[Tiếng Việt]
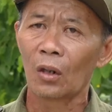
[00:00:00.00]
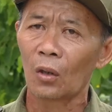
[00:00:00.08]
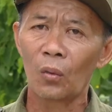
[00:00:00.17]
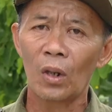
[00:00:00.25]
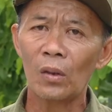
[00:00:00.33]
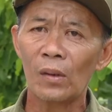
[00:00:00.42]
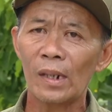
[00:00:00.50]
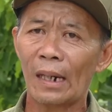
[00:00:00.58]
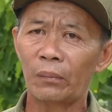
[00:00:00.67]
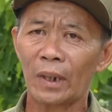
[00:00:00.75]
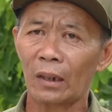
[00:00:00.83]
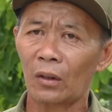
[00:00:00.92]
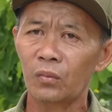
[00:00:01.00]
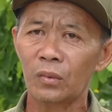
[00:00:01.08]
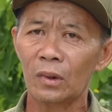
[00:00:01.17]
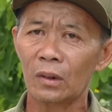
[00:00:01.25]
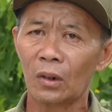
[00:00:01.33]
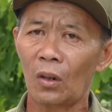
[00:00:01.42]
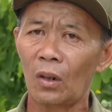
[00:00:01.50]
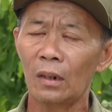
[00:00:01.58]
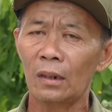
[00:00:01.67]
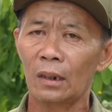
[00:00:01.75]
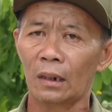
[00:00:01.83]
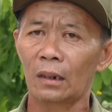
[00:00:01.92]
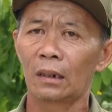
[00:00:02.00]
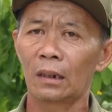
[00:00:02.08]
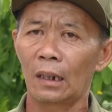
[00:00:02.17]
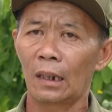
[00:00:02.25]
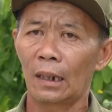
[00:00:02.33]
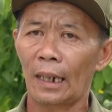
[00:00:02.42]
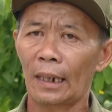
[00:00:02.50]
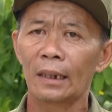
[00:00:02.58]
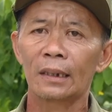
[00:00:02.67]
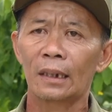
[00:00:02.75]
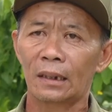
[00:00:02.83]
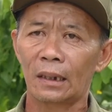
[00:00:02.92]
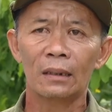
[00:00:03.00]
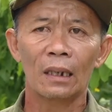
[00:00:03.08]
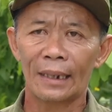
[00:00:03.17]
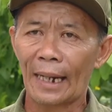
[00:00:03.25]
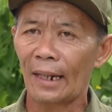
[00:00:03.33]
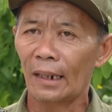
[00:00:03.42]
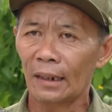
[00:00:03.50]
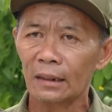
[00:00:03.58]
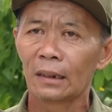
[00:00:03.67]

khu phố Hải Lộc này cũng có lực lượng an ninh cơ sở tuần tra hết,